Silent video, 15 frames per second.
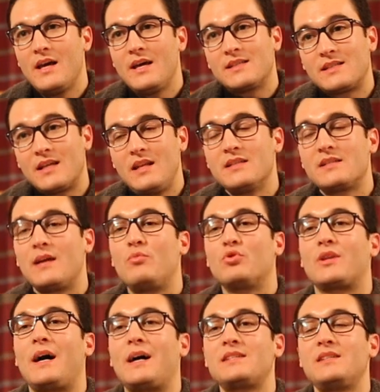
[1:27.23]
سلسة
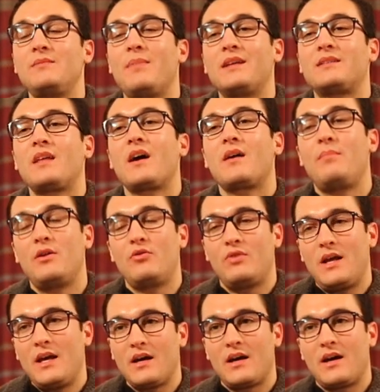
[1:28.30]
متعصبة تقبل
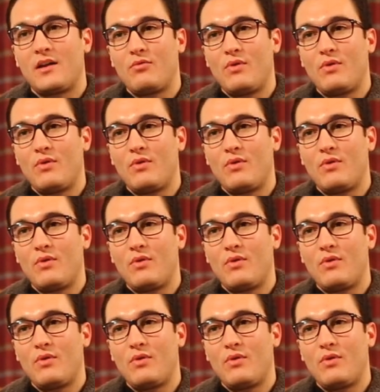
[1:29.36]
الآخر